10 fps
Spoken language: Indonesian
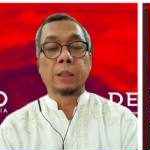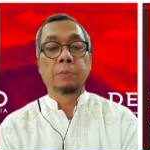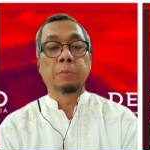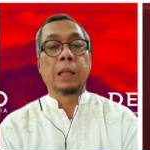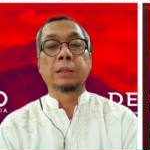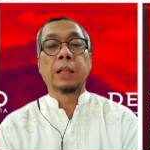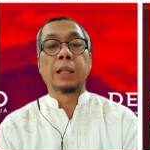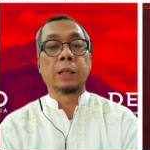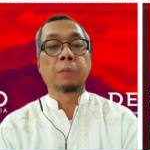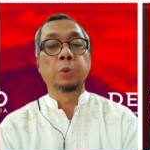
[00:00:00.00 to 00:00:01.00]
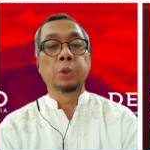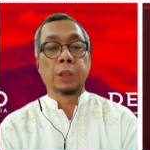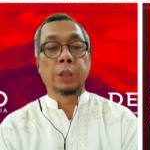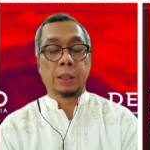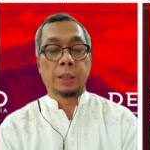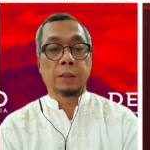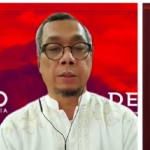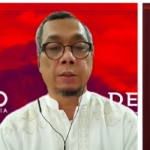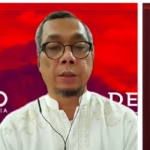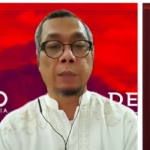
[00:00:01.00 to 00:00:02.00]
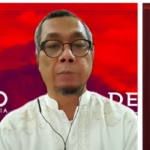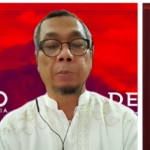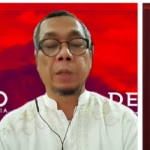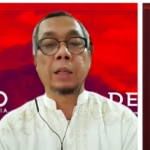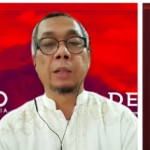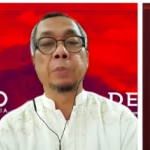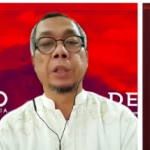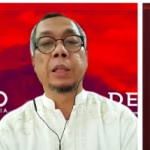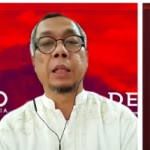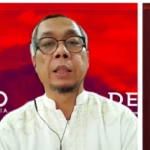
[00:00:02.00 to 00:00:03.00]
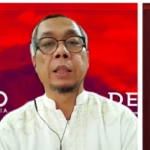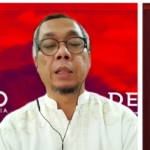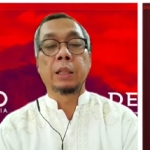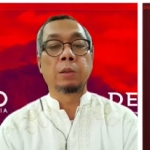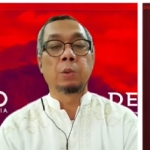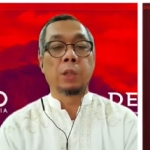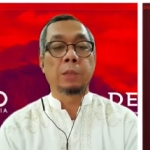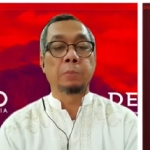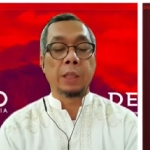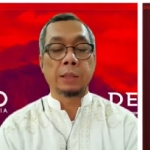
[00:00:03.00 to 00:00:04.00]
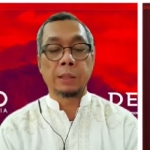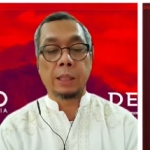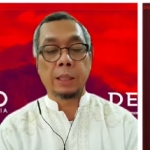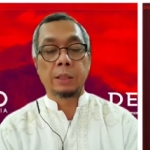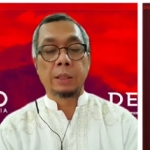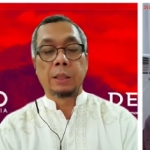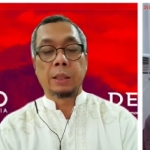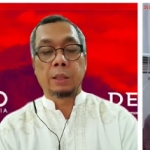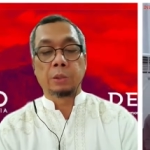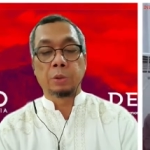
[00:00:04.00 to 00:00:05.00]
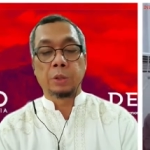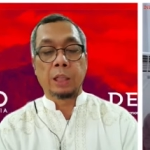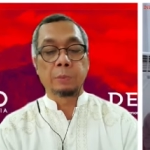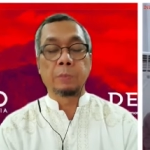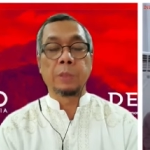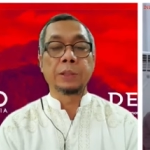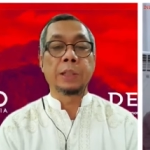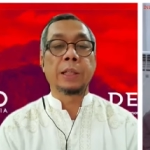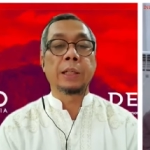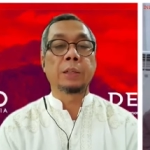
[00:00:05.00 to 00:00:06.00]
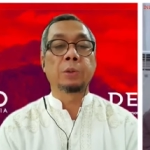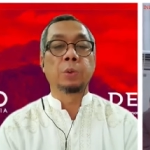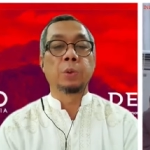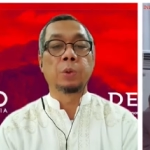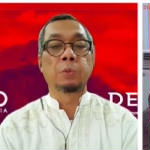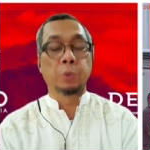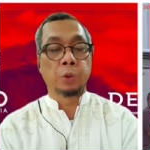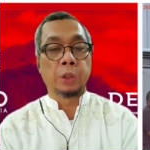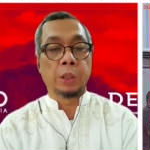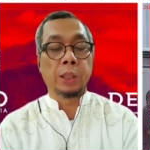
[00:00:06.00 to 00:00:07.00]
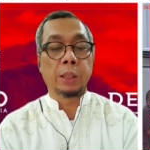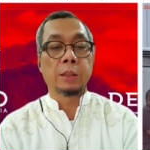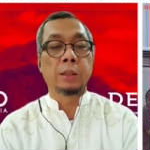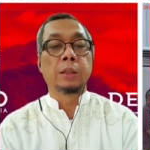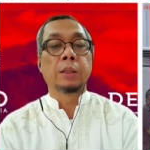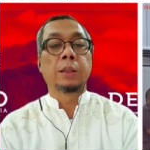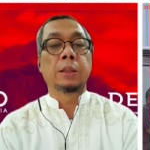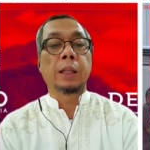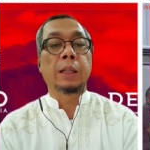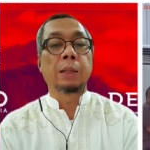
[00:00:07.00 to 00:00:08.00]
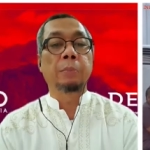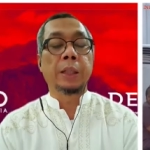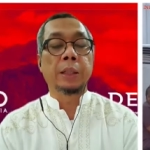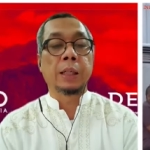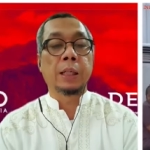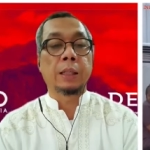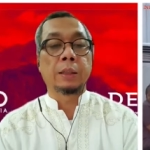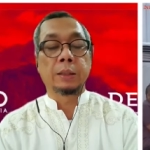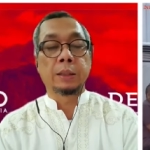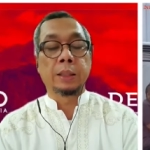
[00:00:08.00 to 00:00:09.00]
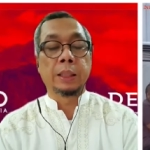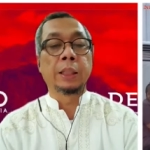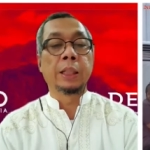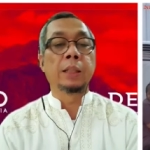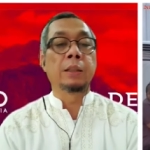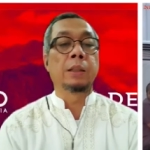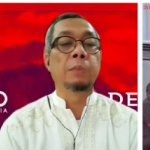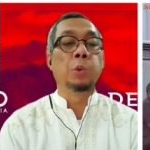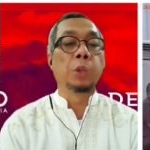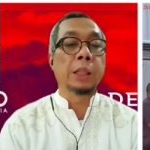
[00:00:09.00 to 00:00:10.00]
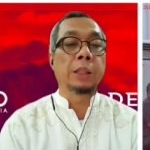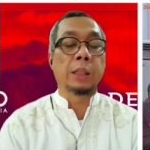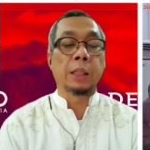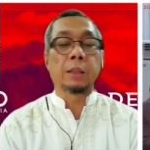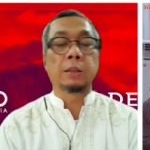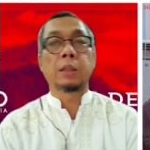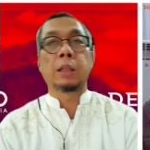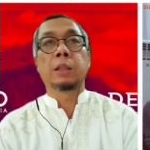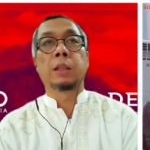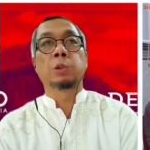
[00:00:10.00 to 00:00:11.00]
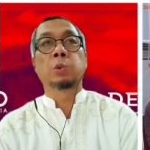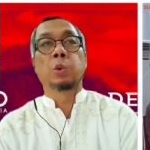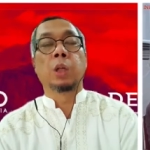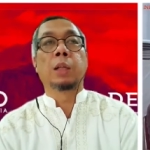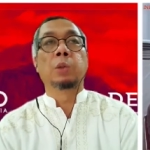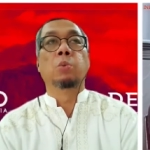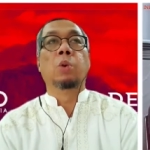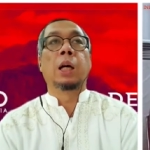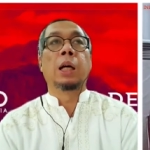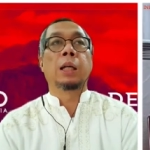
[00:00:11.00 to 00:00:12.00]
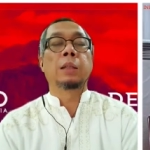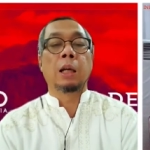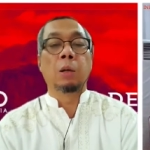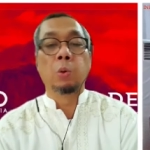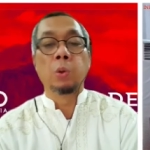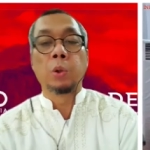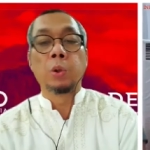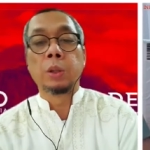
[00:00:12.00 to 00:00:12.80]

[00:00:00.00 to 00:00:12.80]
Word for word: melaksanakan booster dan memang ada peningkatan yang luar biasa antusiasme masyarakat untuk booster Eh, karena mereka eh, ingin eh, mudik ya karena sudah dua tahun